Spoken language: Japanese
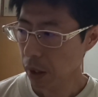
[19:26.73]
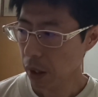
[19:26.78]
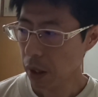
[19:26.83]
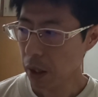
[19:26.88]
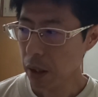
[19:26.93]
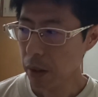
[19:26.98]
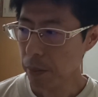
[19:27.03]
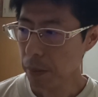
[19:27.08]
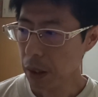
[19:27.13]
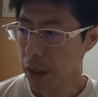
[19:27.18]
合
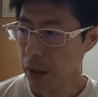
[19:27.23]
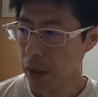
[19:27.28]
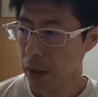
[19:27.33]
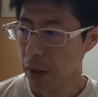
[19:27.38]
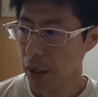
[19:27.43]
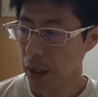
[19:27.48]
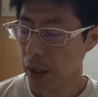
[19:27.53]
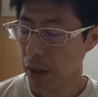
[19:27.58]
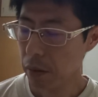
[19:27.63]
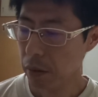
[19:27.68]
間で、
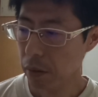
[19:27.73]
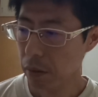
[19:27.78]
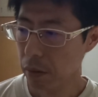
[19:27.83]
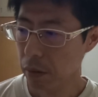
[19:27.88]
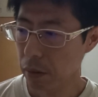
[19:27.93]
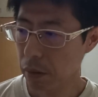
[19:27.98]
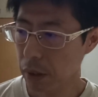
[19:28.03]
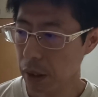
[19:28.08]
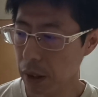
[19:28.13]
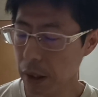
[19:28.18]
あ
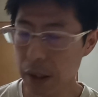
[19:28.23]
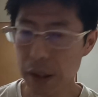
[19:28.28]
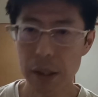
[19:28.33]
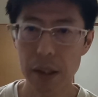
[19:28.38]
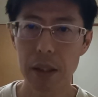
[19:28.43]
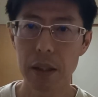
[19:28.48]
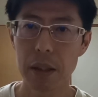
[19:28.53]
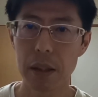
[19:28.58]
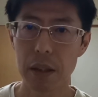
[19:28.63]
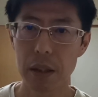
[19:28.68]
の、那須川
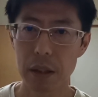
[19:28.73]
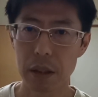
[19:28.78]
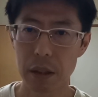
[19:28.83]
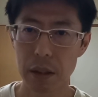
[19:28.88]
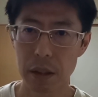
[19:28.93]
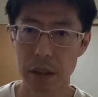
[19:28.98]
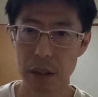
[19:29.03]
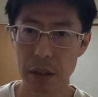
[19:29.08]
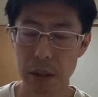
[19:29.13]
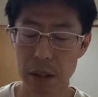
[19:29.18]
天心
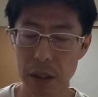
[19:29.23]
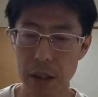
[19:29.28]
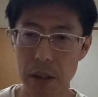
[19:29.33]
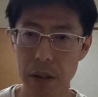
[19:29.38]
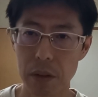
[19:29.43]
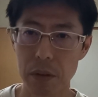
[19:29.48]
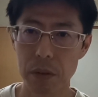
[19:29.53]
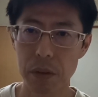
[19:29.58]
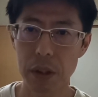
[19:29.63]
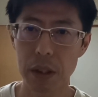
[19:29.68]
選
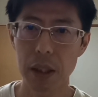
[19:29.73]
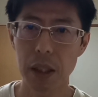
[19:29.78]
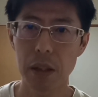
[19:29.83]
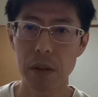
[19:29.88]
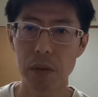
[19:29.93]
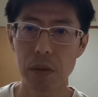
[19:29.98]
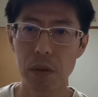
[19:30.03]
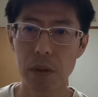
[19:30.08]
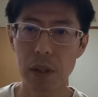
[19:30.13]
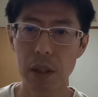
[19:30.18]
手の試合
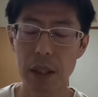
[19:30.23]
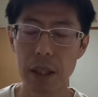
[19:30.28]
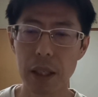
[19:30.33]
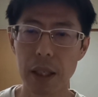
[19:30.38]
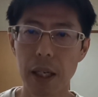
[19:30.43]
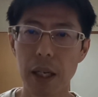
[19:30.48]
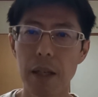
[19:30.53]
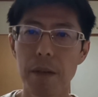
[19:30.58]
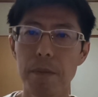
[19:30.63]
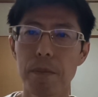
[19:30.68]
の時に
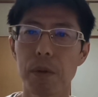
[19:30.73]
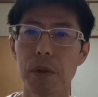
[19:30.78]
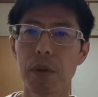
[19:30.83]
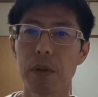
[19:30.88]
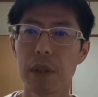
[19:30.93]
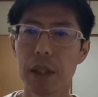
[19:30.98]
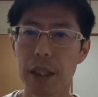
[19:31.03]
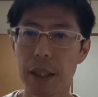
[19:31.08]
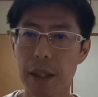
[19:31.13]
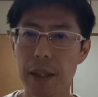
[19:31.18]
買い物
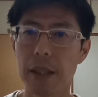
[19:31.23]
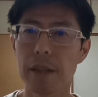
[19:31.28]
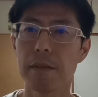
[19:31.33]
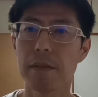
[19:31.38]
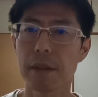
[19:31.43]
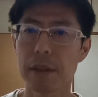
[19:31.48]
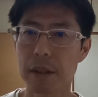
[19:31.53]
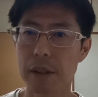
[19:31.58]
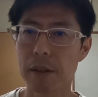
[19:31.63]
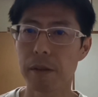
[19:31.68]
に行ってる
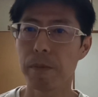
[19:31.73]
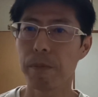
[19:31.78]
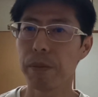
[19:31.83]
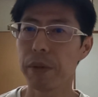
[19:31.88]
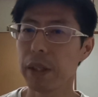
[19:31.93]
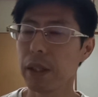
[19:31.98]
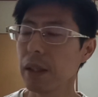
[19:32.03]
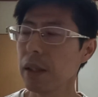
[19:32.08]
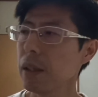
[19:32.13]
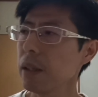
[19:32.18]
んですよ。
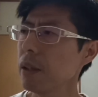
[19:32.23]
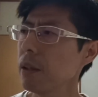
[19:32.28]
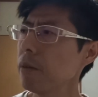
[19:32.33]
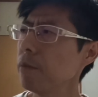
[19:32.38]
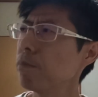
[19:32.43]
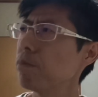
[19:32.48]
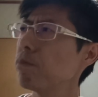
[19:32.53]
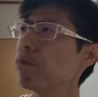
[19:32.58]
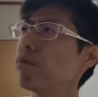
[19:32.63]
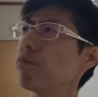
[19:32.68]
で、
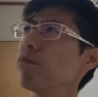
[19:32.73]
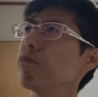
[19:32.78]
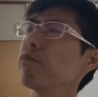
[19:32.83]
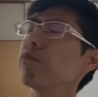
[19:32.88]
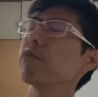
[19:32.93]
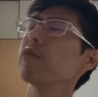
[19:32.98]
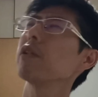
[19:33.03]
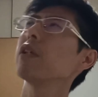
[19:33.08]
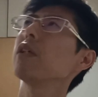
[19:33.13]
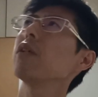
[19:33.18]

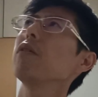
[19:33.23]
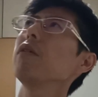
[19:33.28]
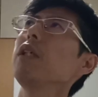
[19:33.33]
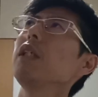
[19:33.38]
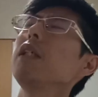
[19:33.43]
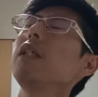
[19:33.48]
うん、今日